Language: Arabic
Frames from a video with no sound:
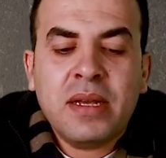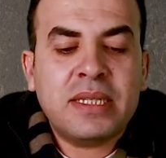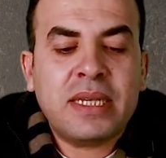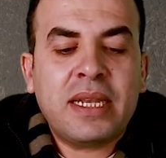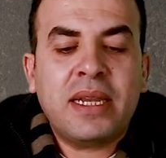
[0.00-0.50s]

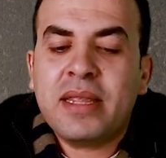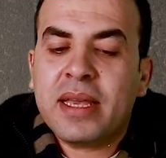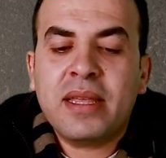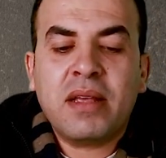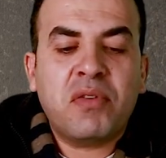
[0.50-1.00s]
بس يعني
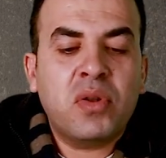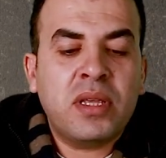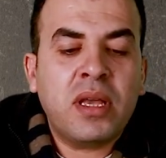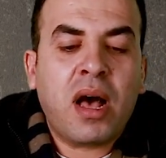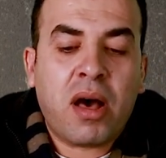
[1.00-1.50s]
لقيتها كده
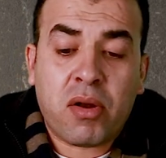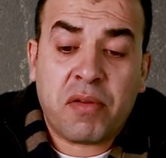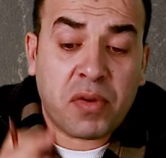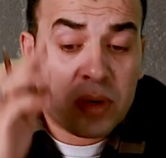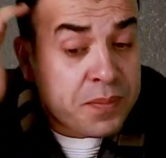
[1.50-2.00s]
فقلت
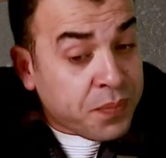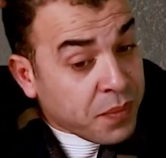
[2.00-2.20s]
اعرفك